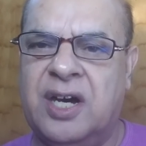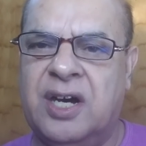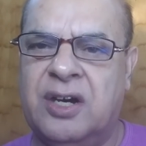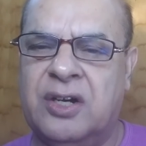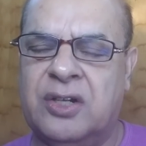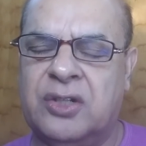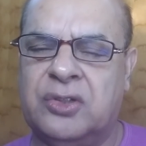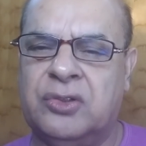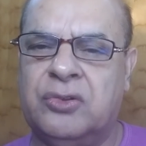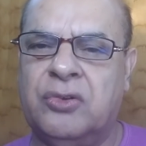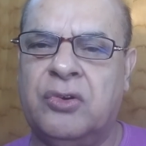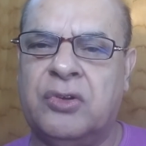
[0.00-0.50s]

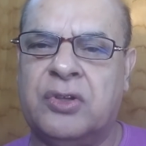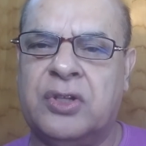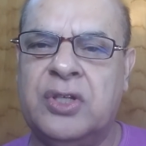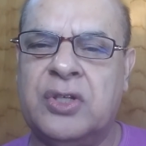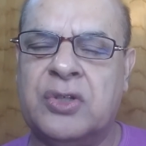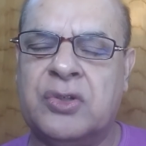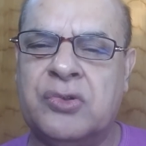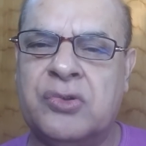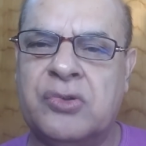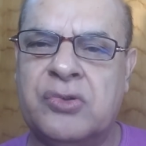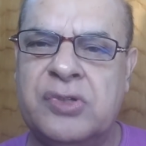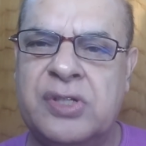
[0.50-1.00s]
और तुर्की
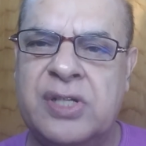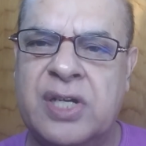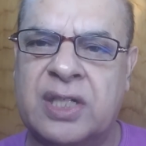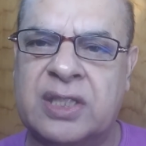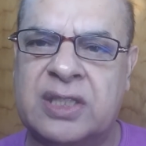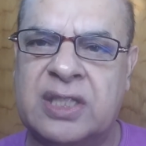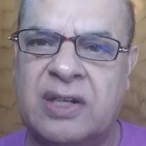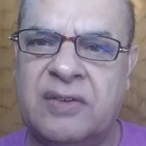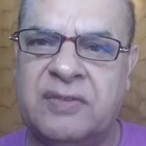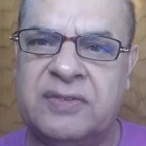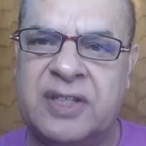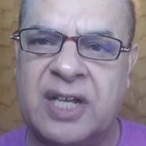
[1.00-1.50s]
को
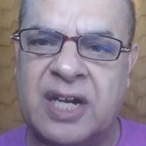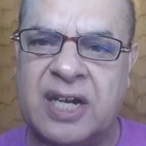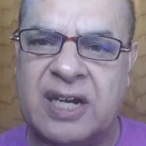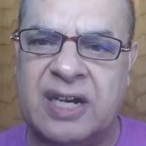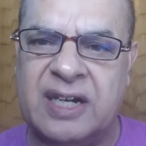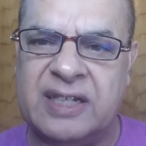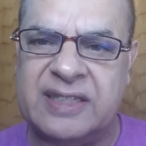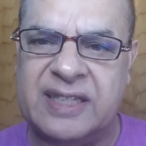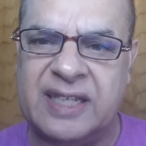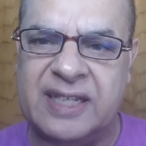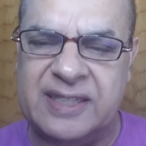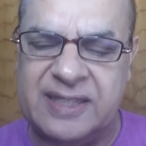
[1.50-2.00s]
एक तरफ
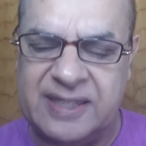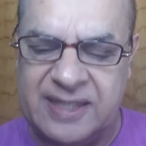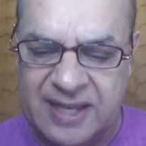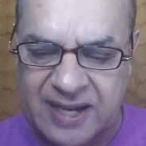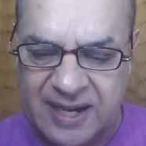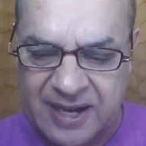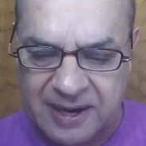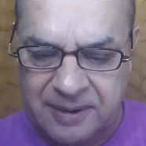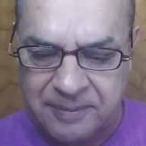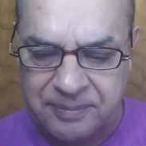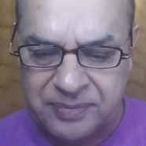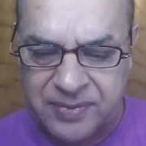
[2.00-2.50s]
धक्का दे
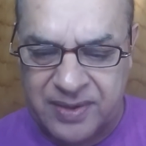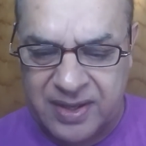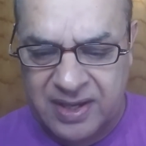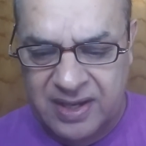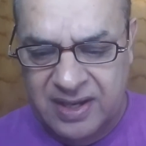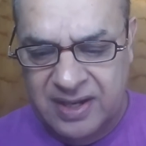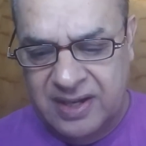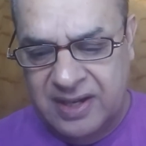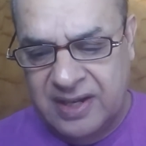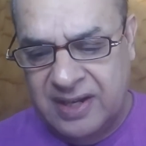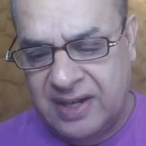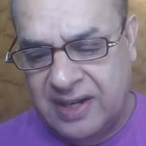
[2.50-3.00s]
दिया है
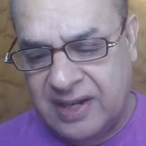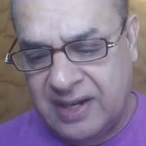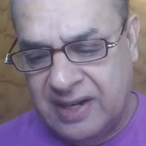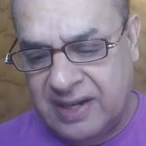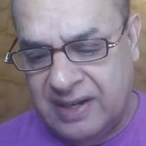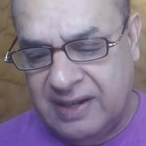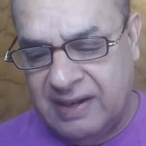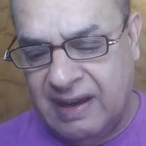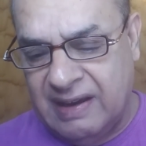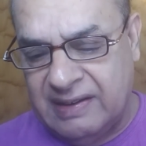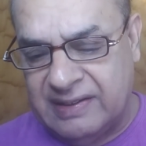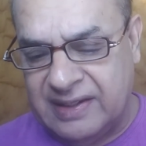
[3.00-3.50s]

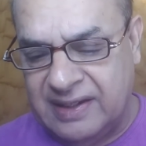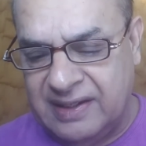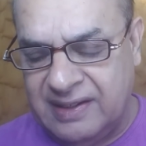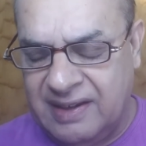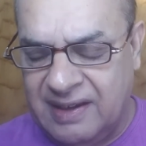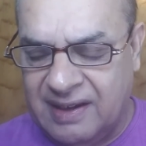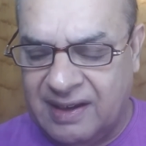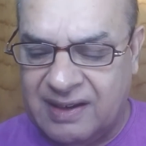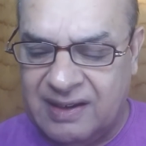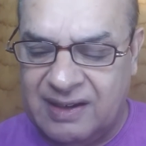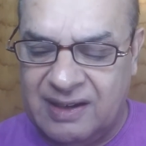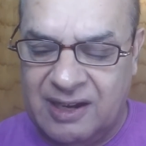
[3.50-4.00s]

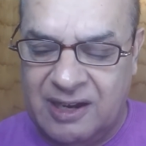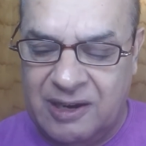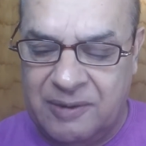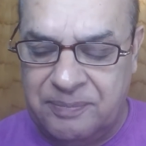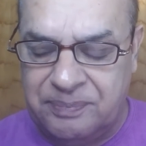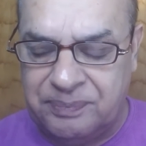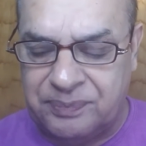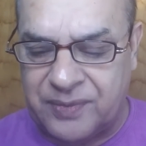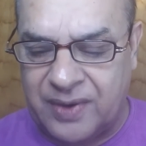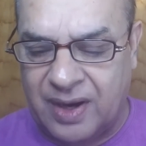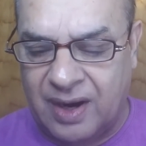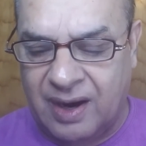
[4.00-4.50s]
नाजीन कराम
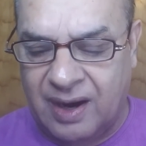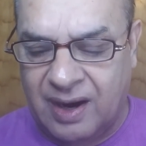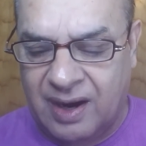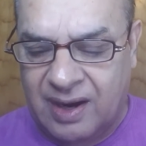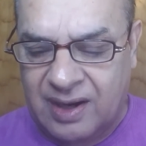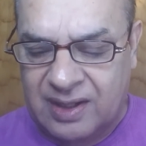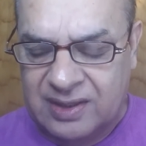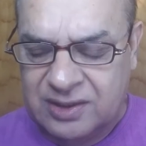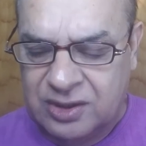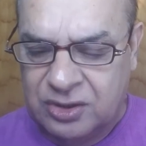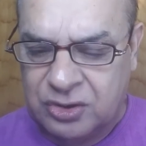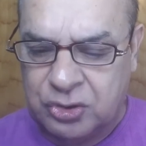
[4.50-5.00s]

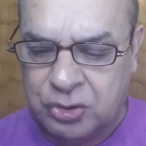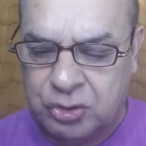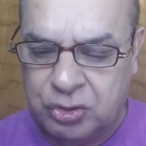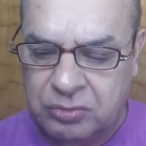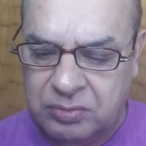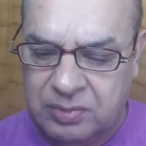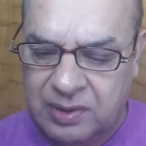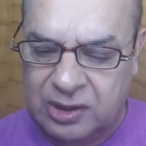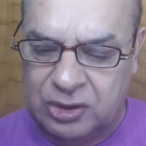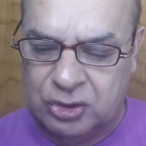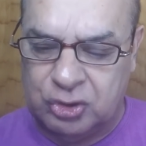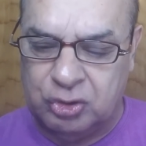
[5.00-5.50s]
आज
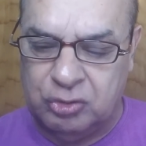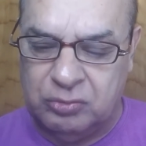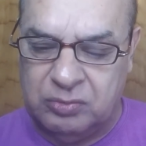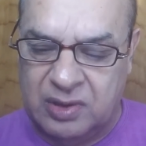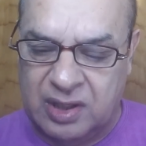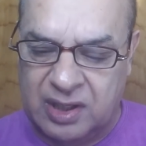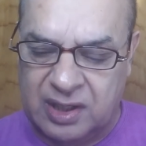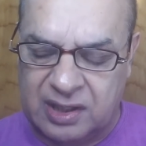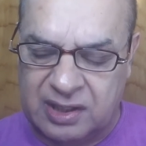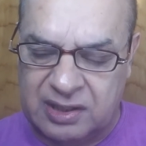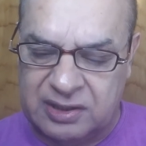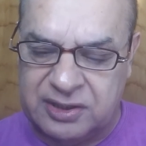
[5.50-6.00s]
सुबह
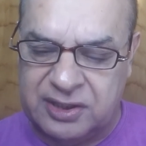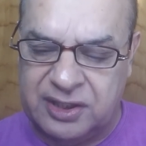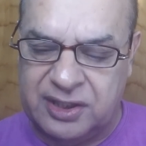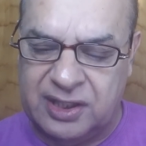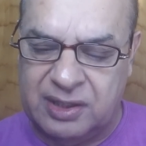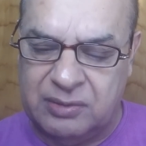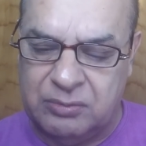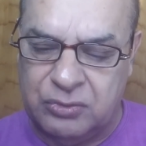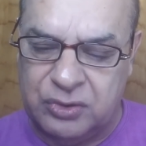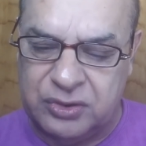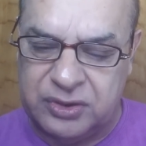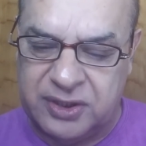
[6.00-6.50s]
सुबह किसी
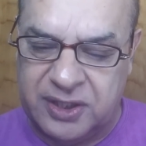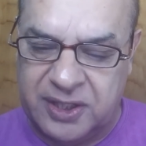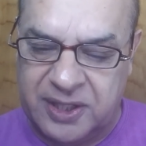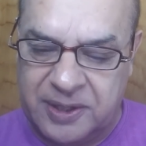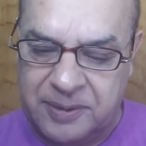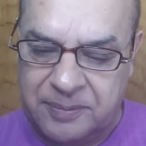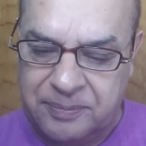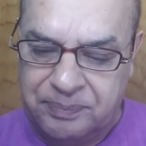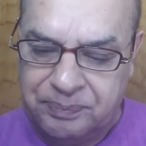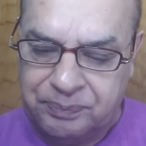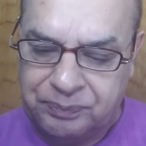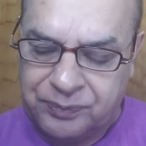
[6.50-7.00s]
ने मुझे
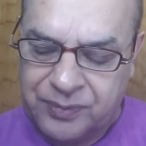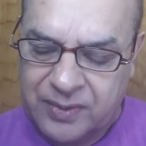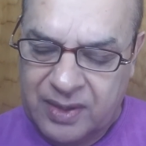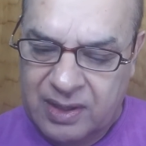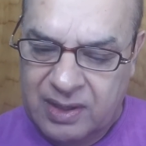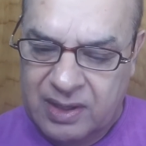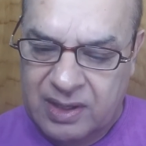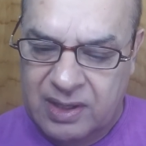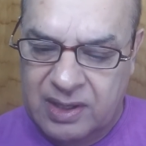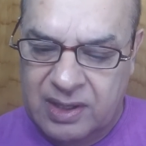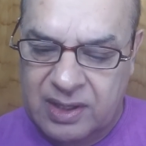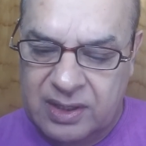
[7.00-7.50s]

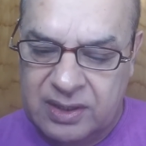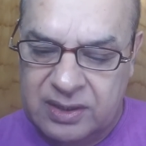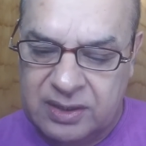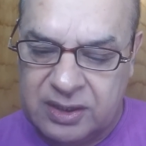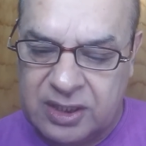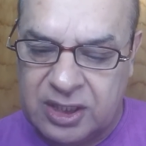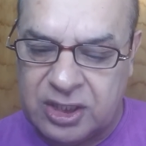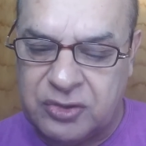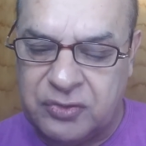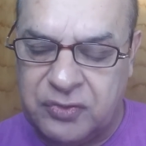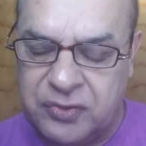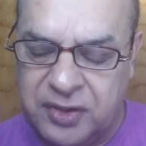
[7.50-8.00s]

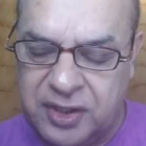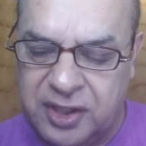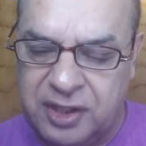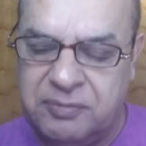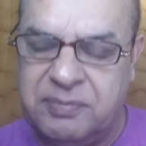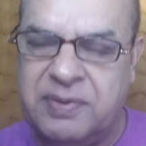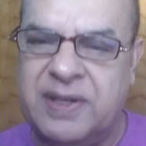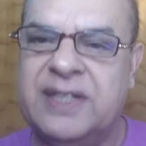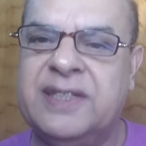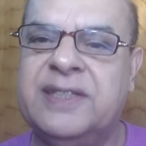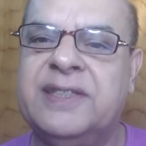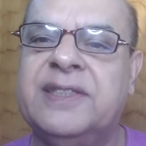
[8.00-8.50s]
तस्वीर
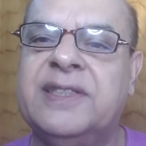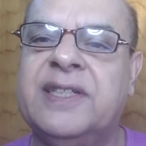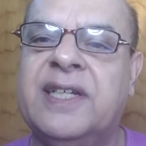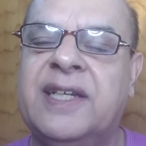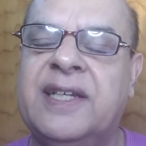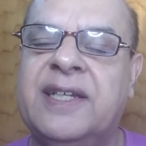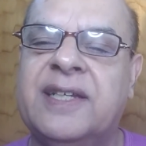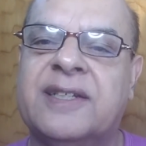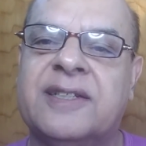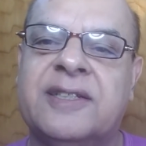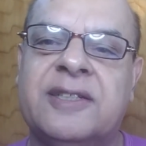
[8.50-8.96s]
भेजी है एक